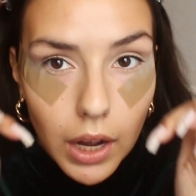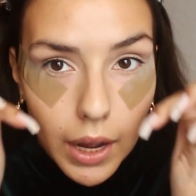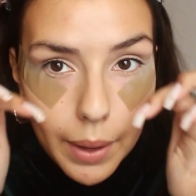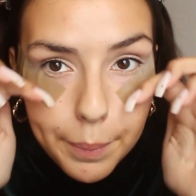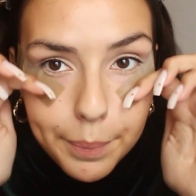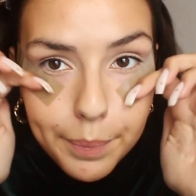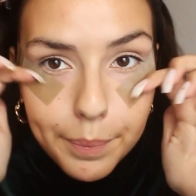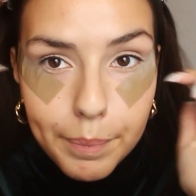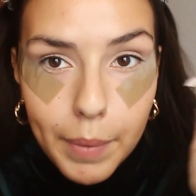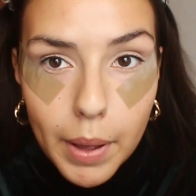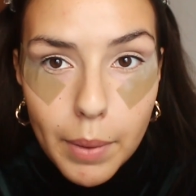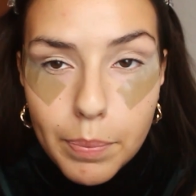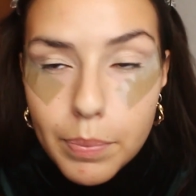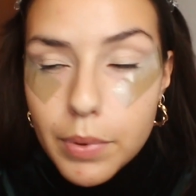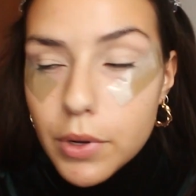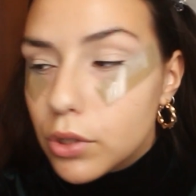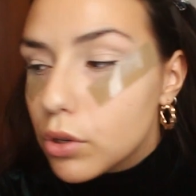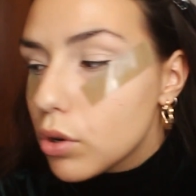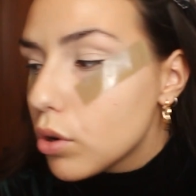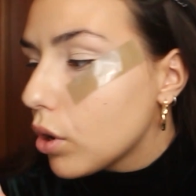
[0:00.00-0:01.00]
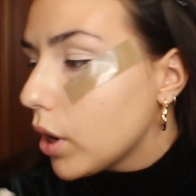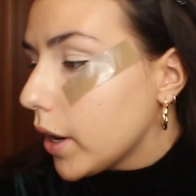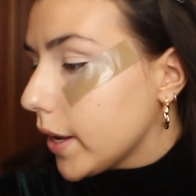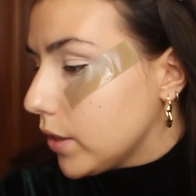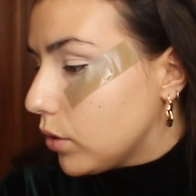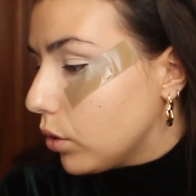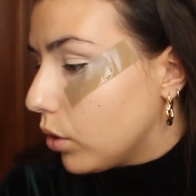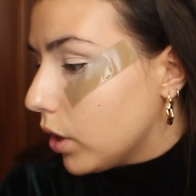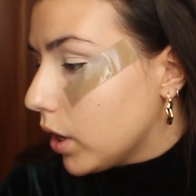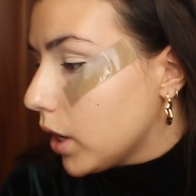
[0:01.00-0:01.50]
Ok, pálpebras com
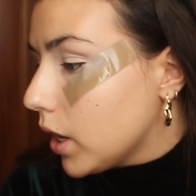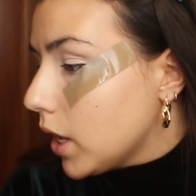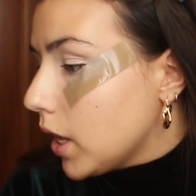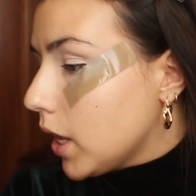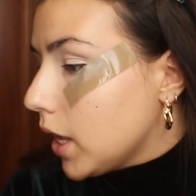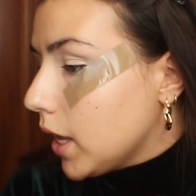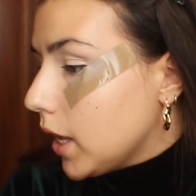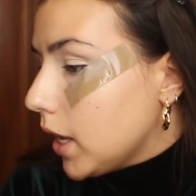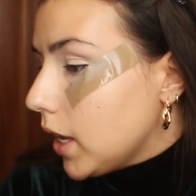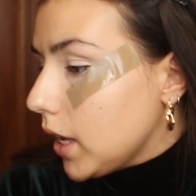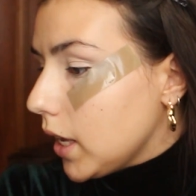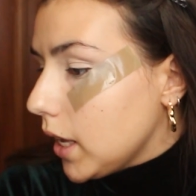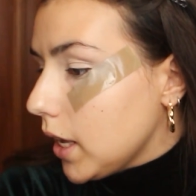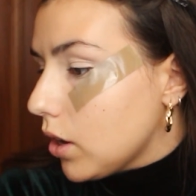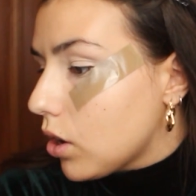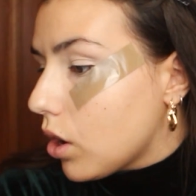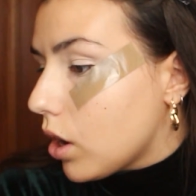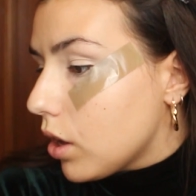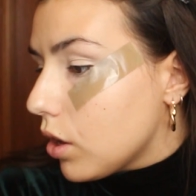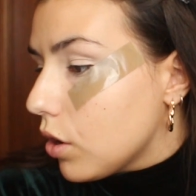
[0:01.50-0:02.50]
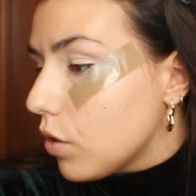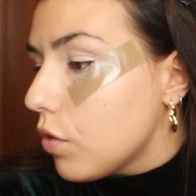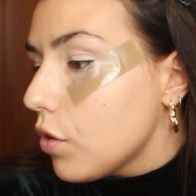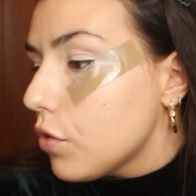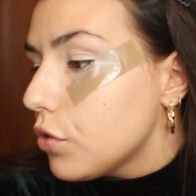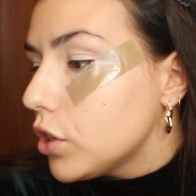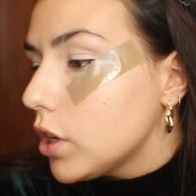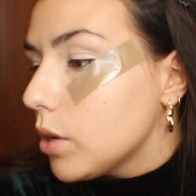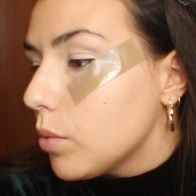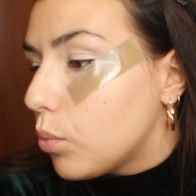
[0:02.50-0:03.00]
corretor. E agora, eu vou
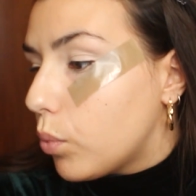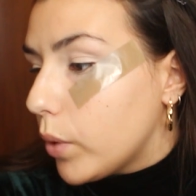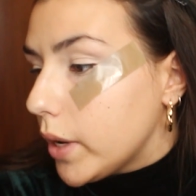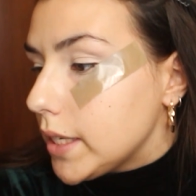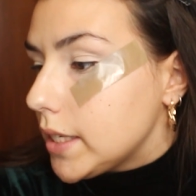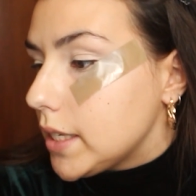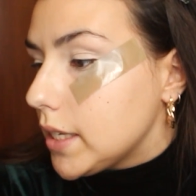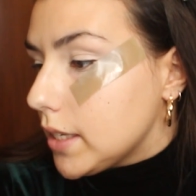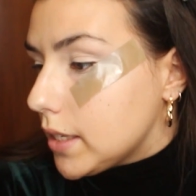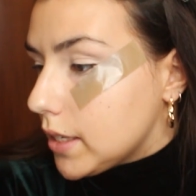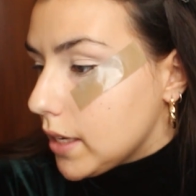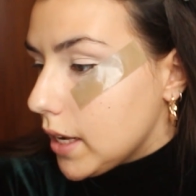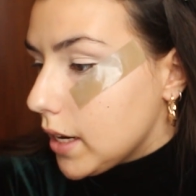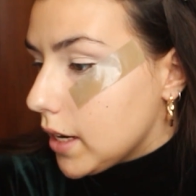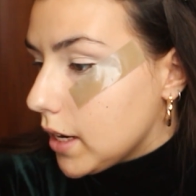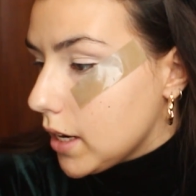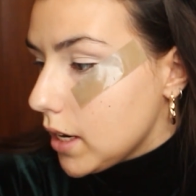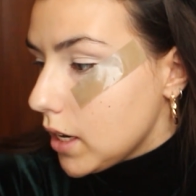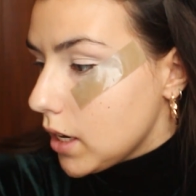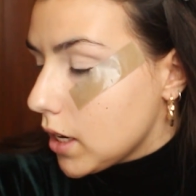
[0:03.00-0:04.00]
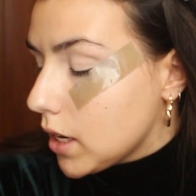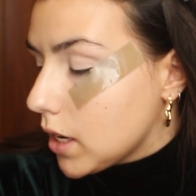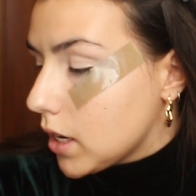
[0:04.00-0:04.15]
vos ser bué sincera,